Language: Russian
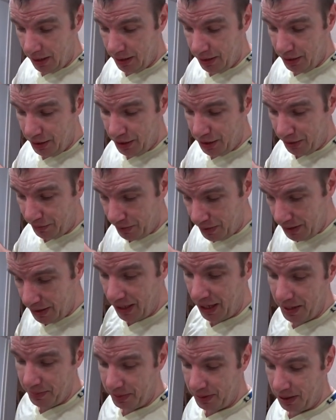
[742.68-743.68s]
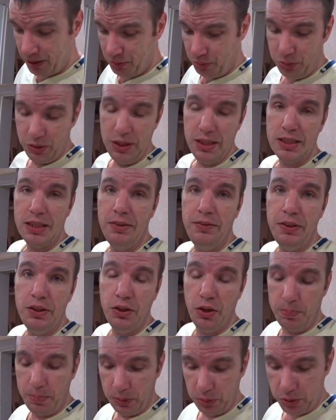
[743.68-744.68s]
Извиняемся, ну, если
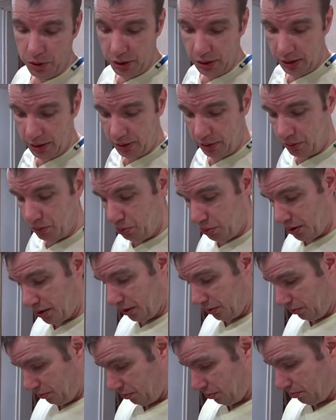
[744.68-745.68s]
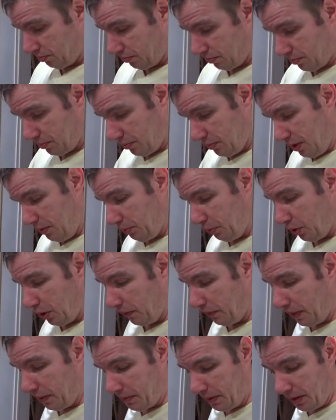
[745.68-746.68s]
видео получилось скучно, ну,
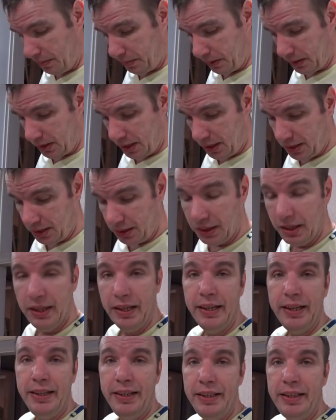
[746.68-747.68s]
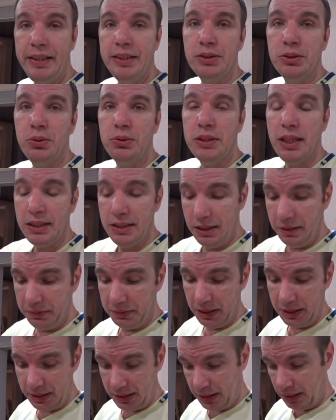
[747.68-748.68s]
немного времени потратил, и
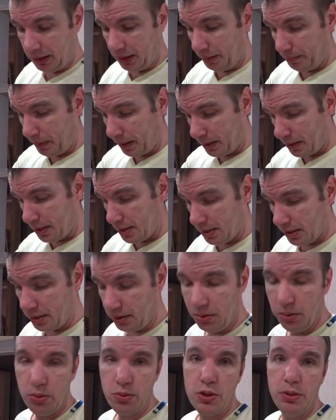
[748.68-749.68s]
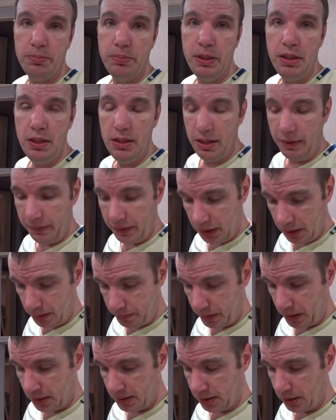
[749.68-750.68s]
результативность этой покраски должен был, наверное,
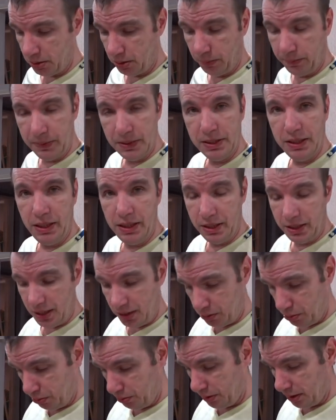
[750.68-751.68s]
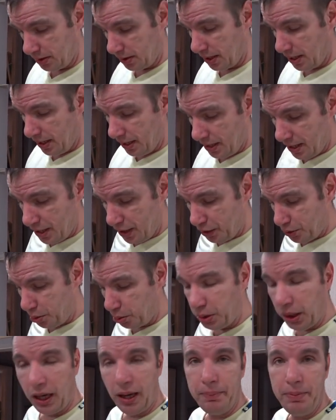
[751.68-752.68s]
показать, чтобы вы знали, какой у нас
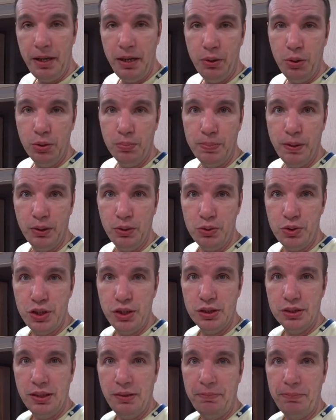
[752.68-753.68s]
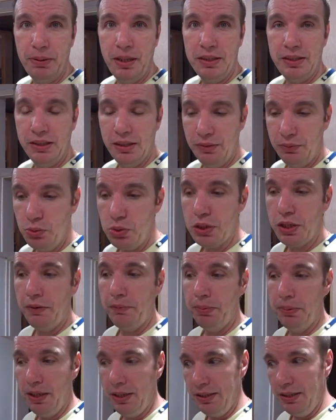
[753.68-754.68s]
чудо-хамелеон получился в плане ловушки,
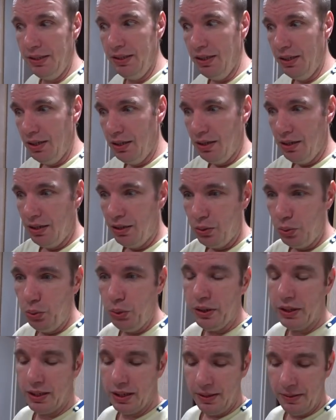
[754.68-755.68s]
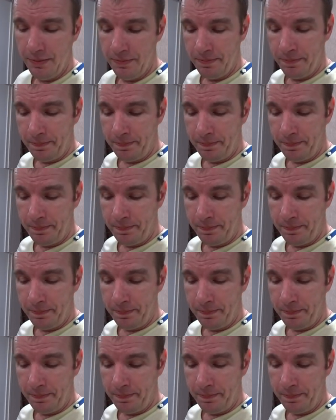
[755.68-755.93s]
в плане улика.